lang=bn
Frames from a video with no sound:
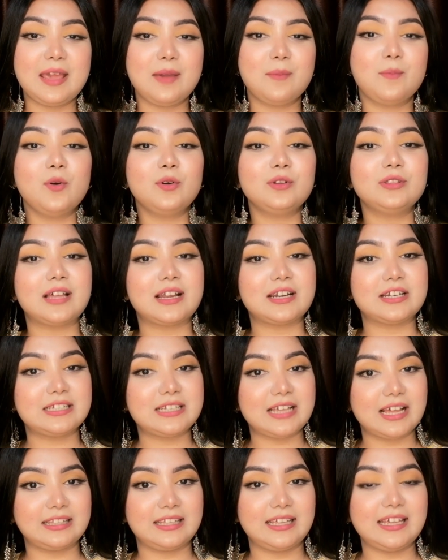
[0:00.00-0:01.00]
এবং তার
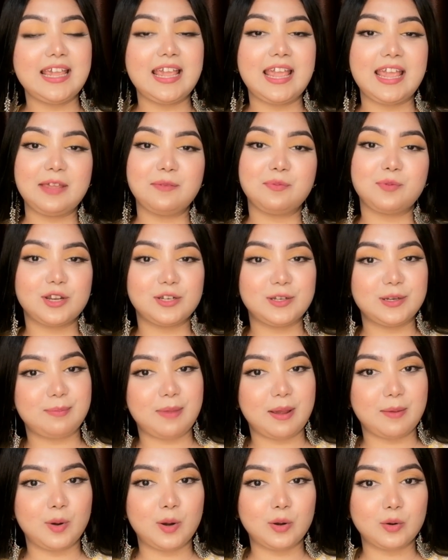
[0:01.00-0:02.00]
সাথে এই প্রোডাক্ট
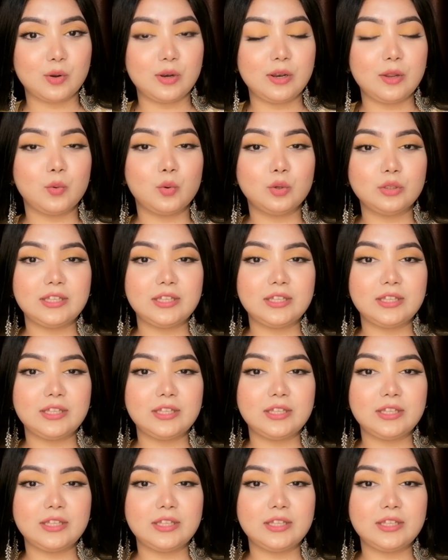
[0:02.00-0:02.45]
ব্যবহার করলে